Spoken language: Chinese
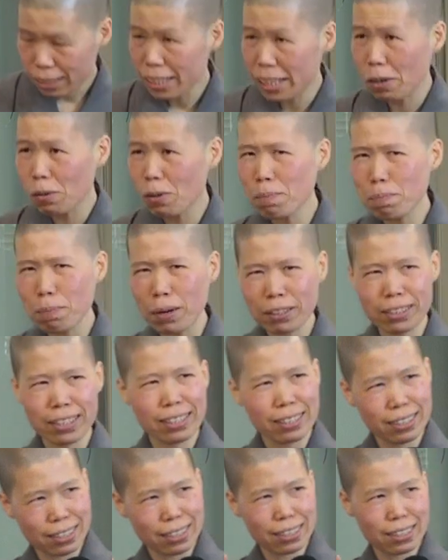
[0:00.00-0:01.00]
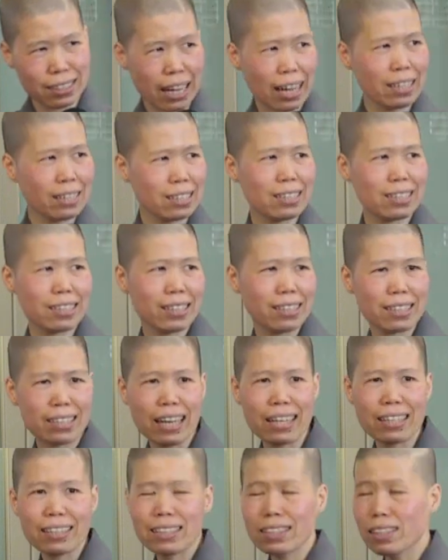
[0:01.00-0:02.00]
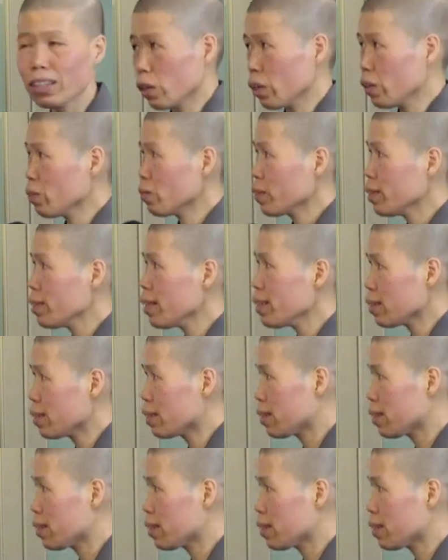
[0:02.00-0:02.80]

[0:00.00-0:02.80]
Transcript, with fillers: 个《梁王宝忏》其实它很简单哈。那